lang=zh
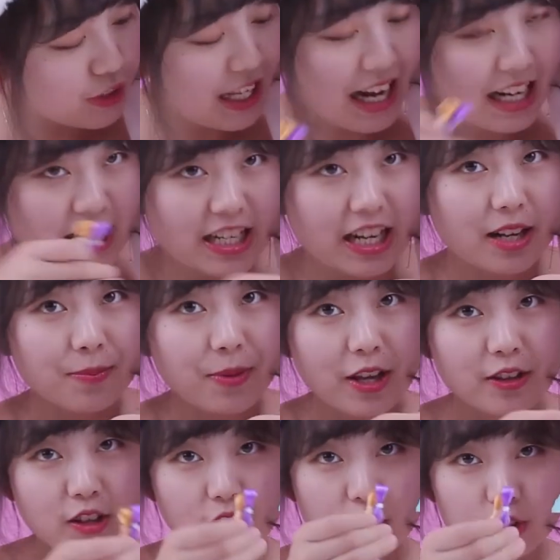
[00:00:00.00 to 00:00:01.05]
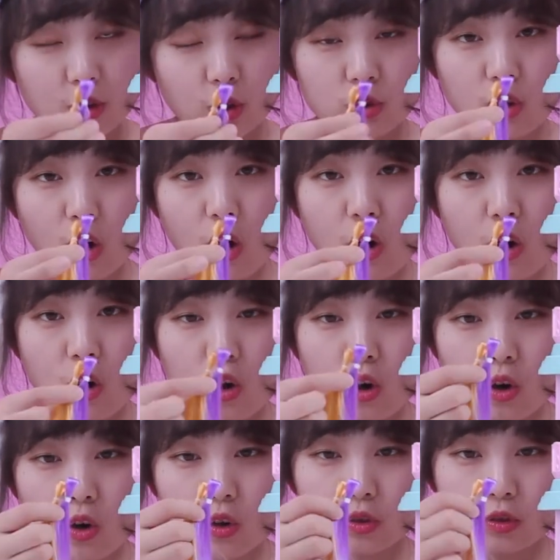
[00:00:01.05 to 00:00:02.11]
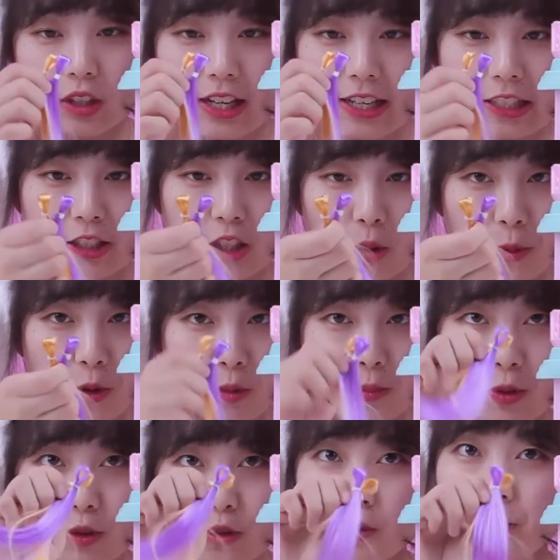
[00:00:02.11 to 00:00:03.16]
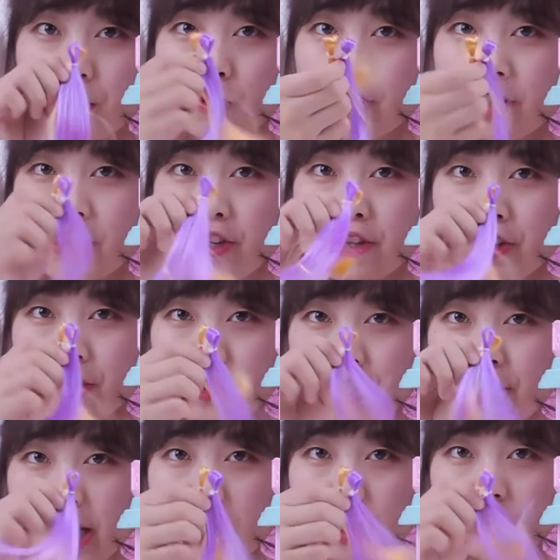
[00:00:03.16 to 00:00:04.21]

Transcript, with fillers: 那这边呢？等等，小朋友们有没有认识这个